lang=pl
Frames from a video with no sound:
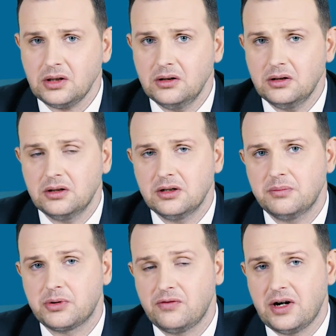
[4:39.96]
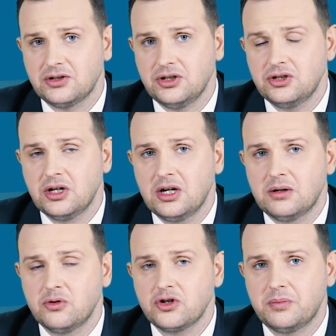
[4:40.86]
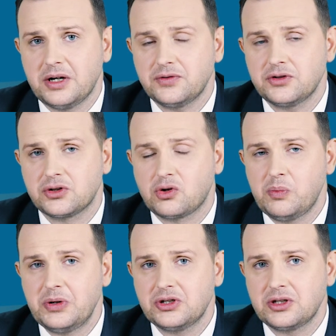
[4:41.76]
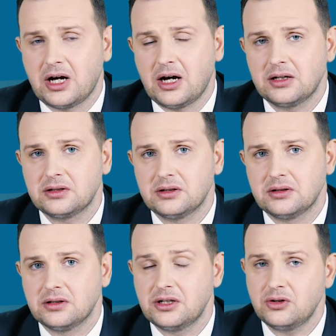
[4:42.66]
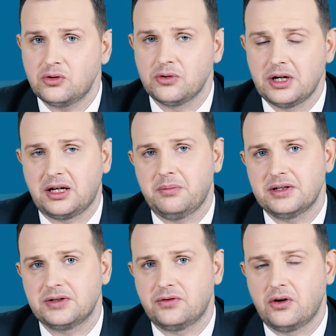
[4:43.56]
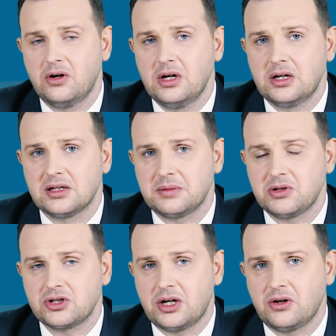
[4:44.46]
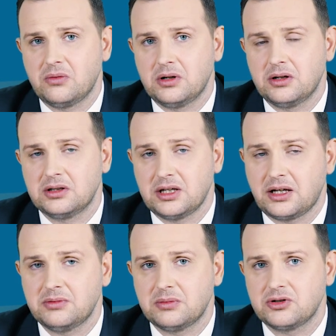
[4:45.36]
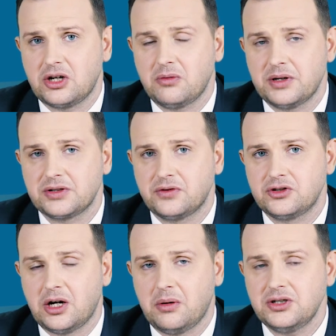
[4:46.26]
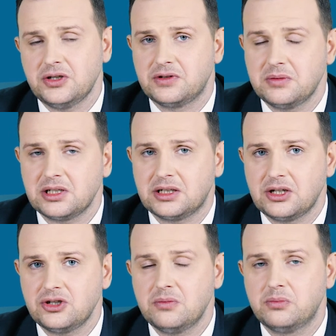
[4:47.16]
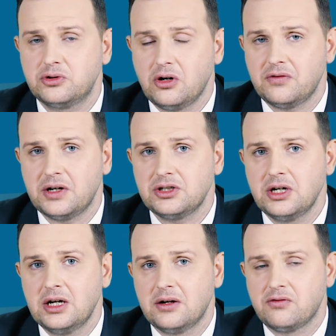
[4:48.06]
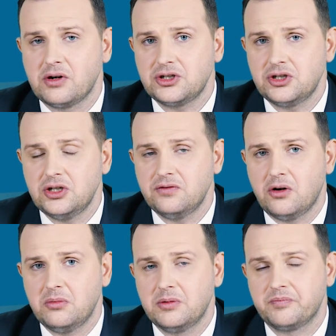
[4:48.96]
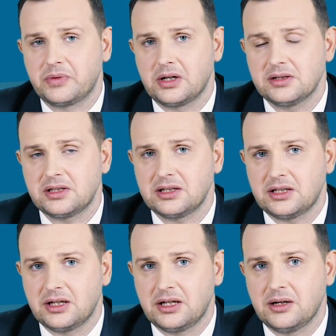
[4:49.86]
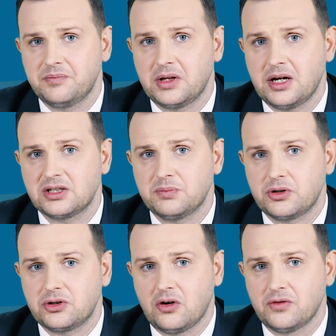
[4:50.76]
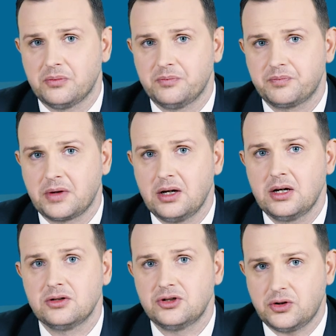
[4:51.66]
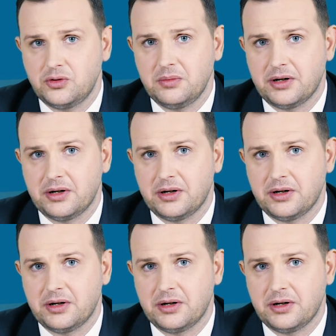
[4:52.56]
e, prowadzić, muszą Państwo się skupić na rynku, jaki państwo zamierzają, e, na jakim zamierzają Państwo działać i w tym zakresie budować właściwą mm, strategię eksportową. Dziękuję